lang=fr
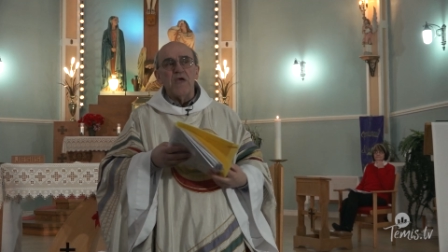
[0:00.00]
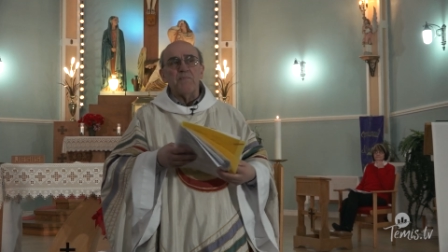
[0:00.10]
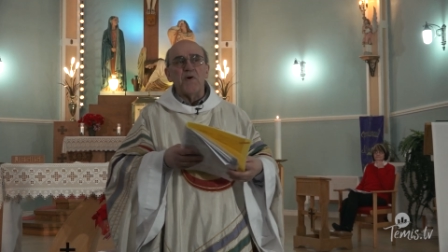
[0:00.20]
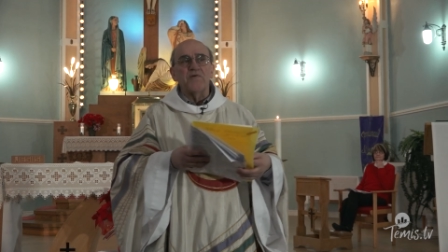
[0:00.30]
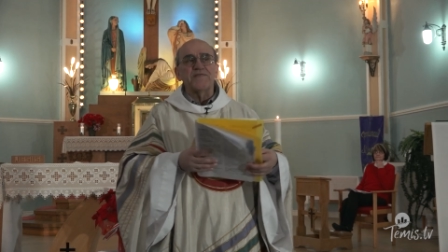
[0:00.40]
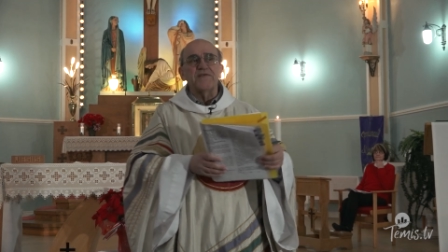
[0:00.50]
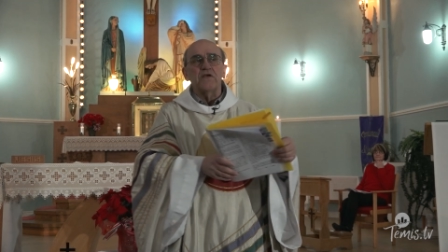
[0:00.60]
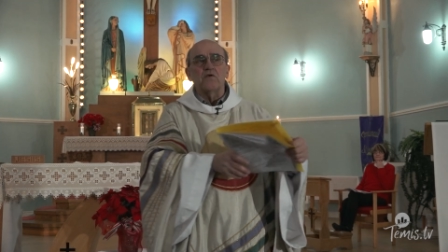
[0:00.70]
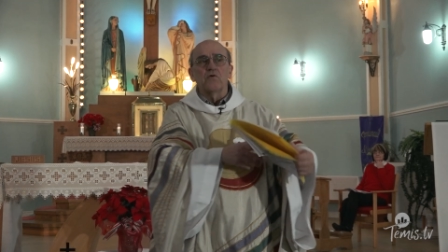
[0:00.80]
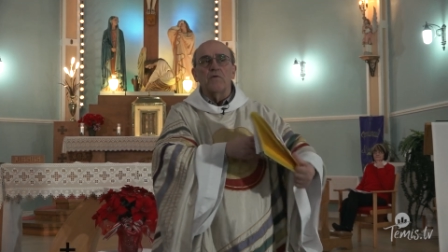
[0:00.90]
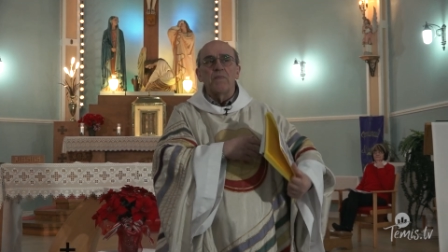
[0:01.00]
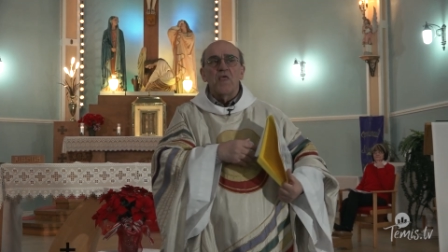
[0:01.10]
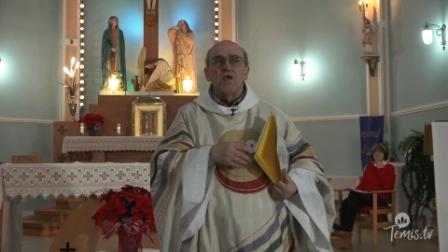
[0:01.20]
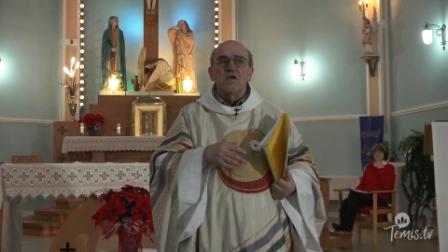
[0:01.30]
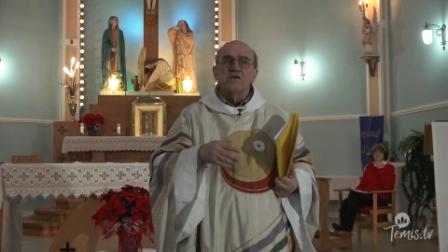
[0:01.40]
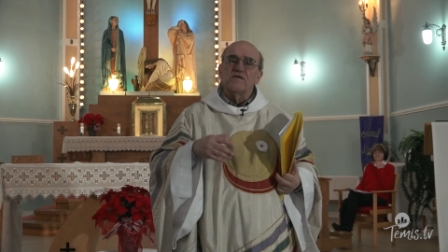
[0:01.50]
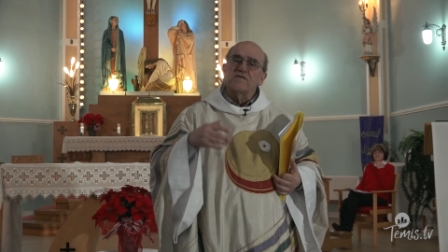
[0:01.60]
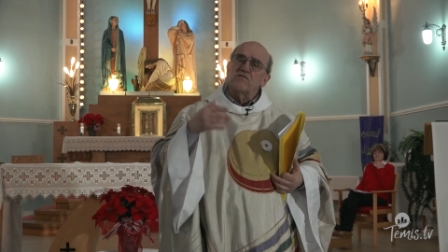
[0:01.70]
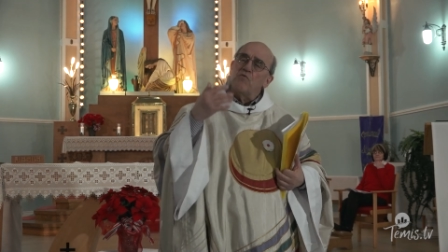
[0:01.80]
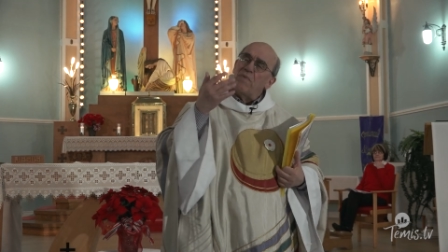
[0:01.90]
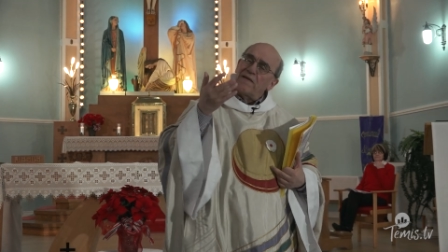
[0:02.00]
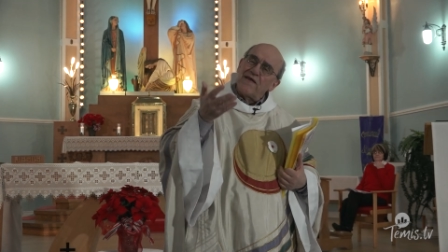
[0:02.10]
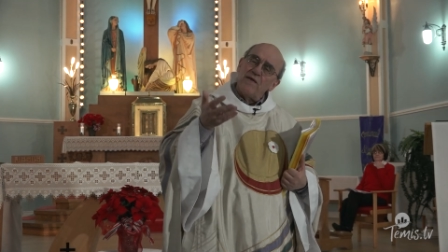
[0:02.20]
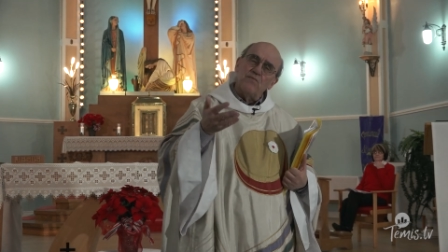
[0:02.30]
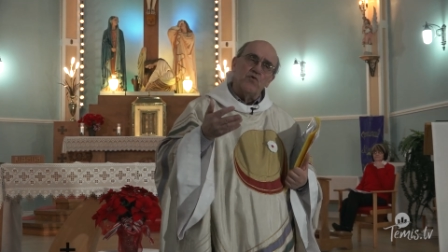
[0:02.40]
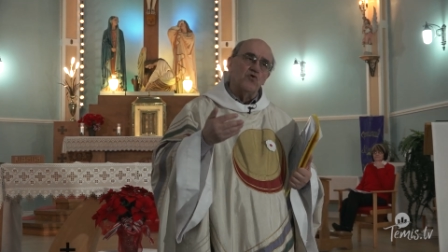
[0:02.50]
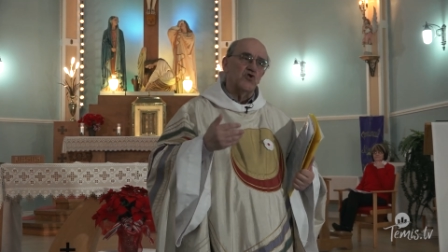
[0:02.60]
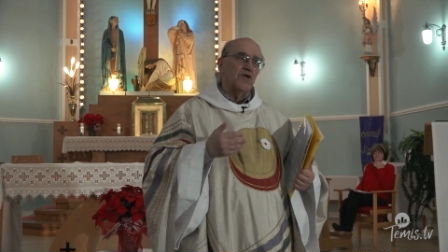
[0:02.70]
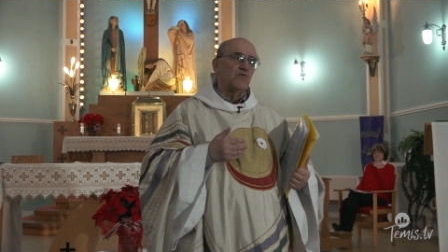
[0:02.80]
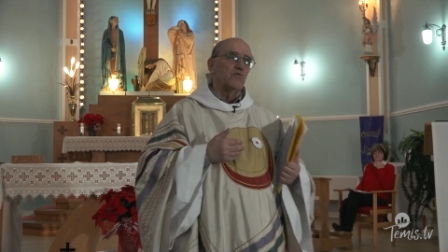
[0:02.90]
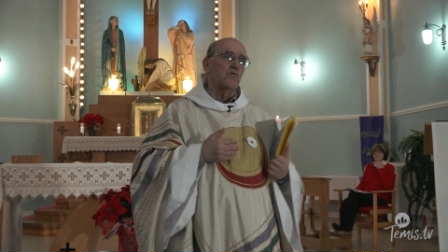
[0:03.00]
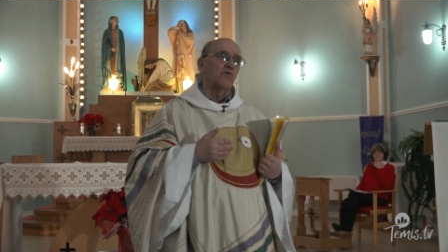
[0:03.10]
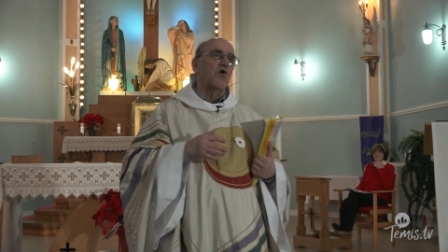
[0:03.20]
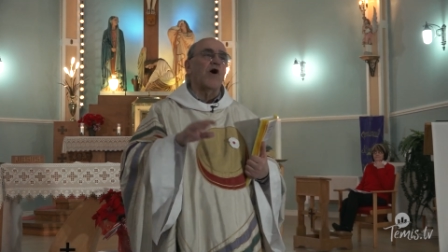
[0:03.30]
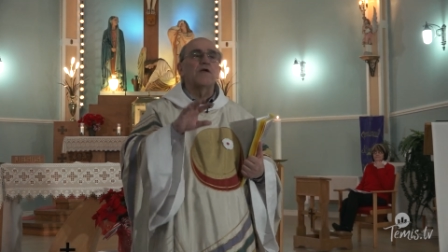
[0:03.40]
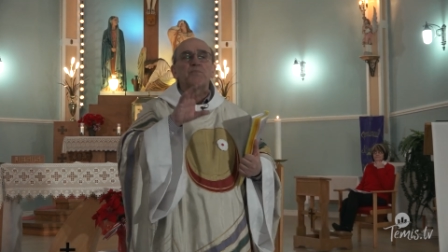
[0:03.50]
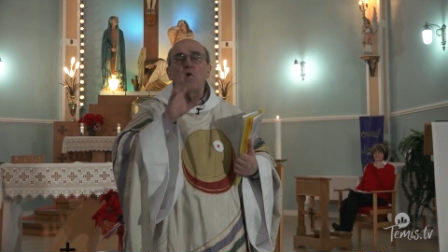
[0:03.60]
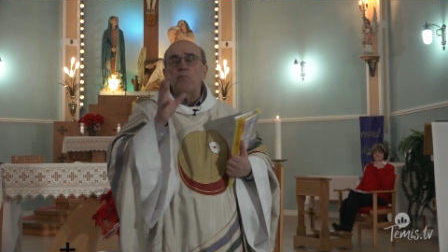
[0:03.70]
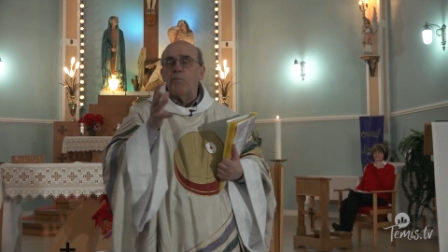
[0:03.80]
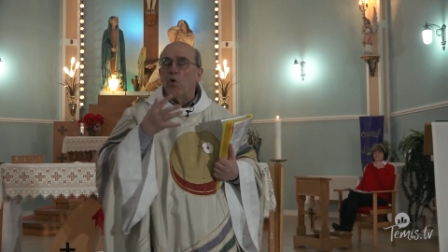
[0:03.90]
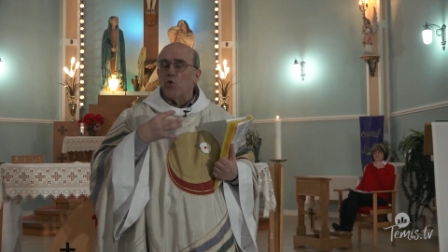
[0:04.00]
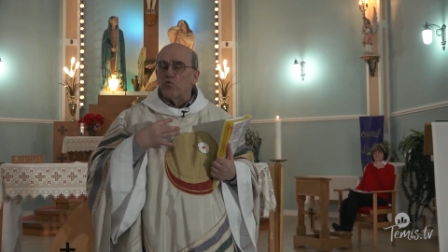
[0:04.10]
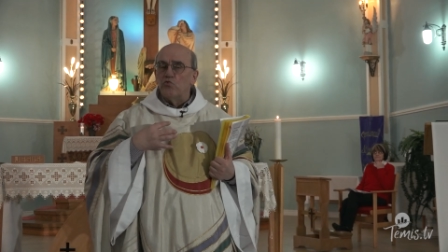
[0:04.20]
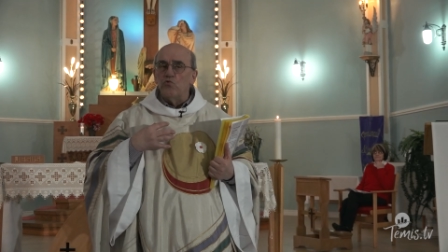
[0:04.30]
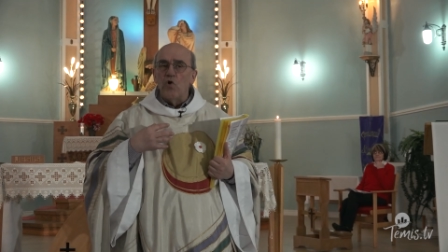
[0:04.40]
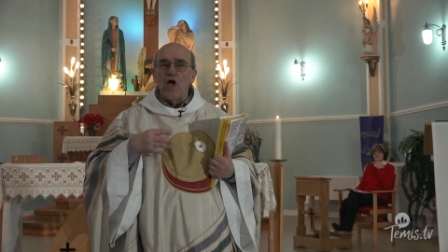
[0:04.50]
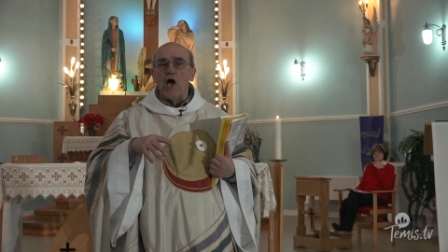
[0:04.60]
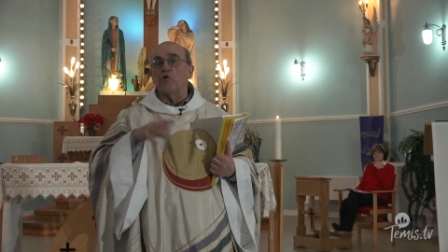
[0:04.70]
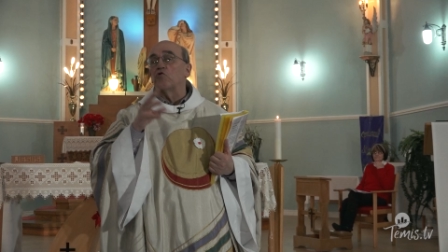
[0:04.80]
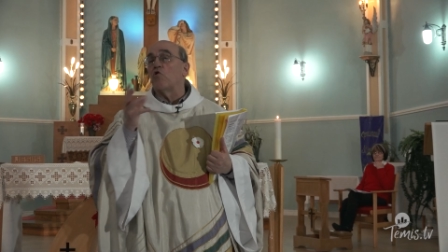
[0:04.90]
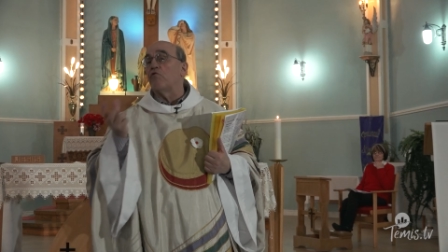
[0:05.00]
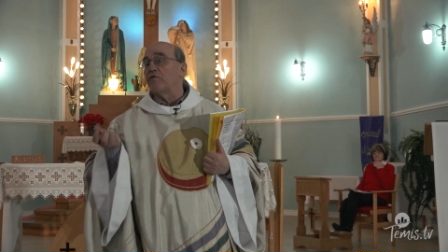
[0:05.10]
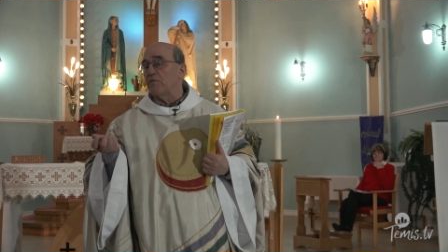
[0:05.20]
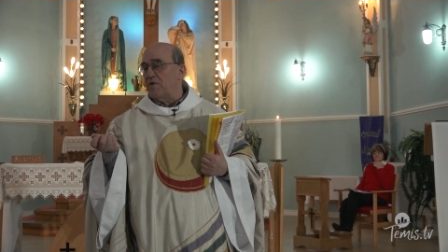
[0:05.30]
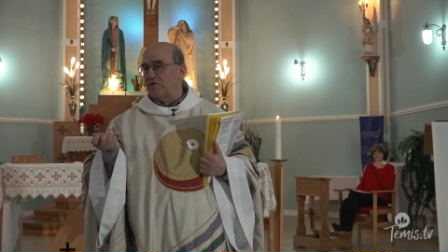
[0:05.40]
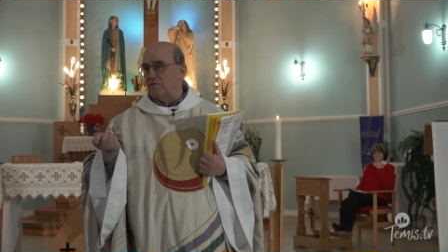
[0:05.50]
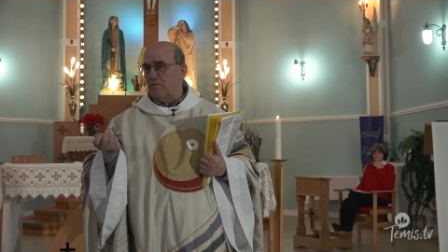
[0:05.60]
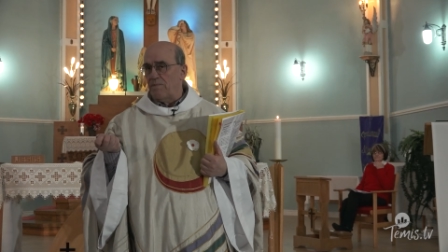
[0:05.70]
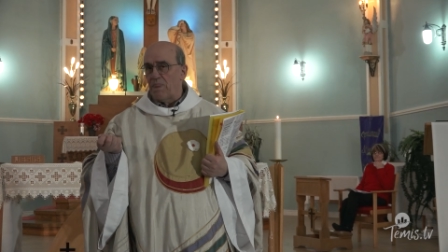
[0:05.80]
bien penser que ce baptême de Jésus correspond pour nous à notre confirmation.